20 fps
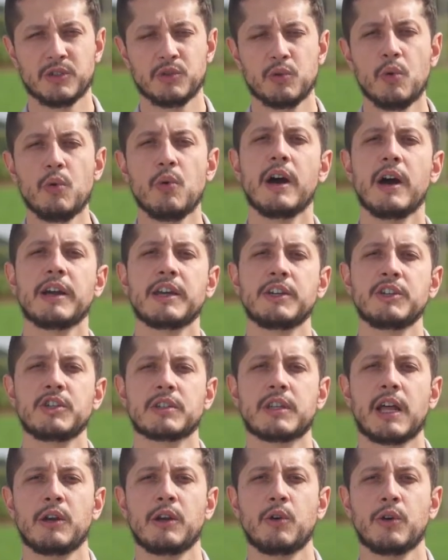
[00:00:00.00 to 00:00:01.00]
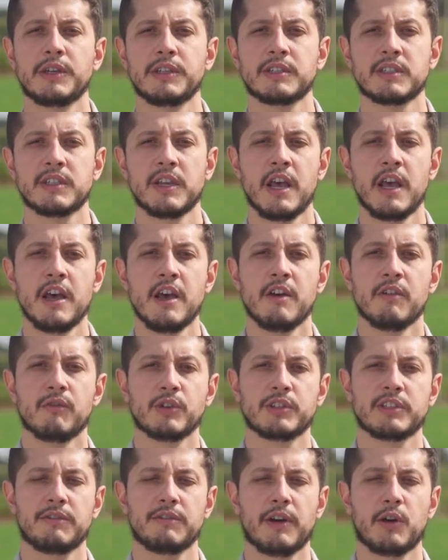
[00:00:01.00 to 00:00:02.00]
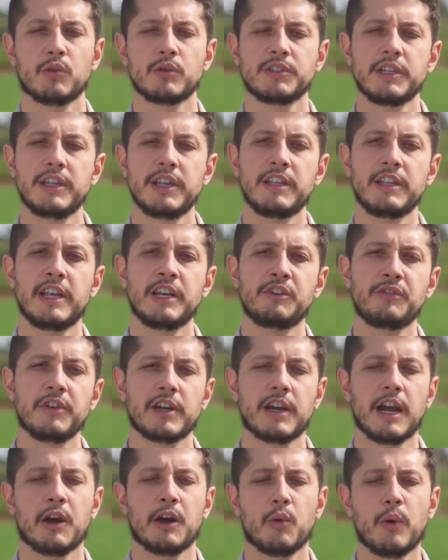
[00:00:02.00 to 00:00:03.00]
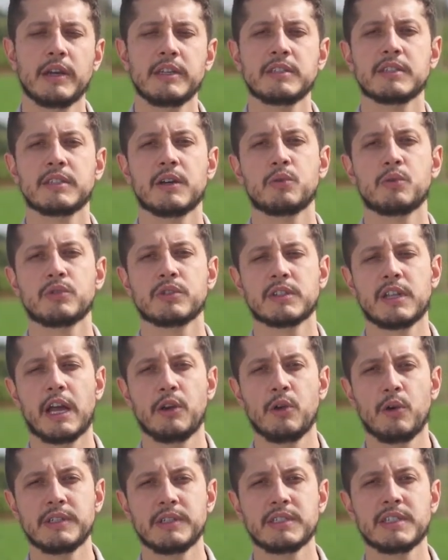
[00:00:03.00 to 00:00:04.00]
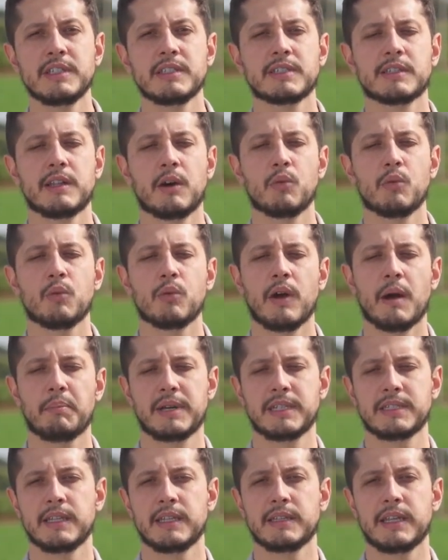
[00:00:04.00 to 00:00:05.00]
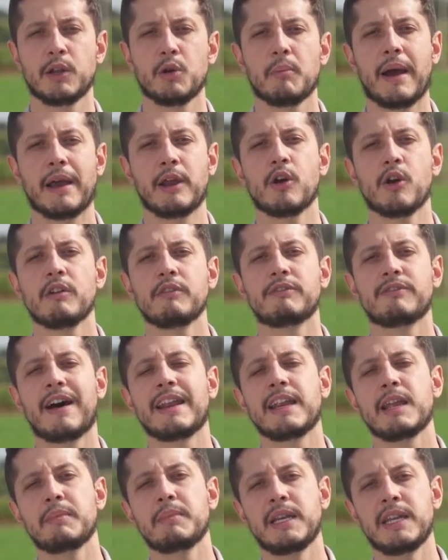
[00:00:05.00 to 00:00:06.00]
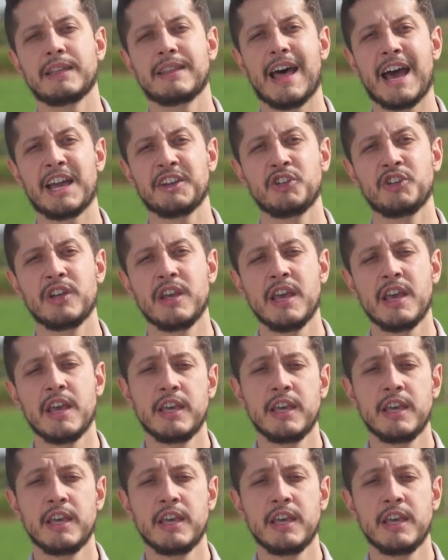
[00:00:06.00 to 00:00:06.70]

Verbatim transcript: Com o ranking de talhões, você vai conseguir identificar quais são os talhões que estão apresentando maior variabilidade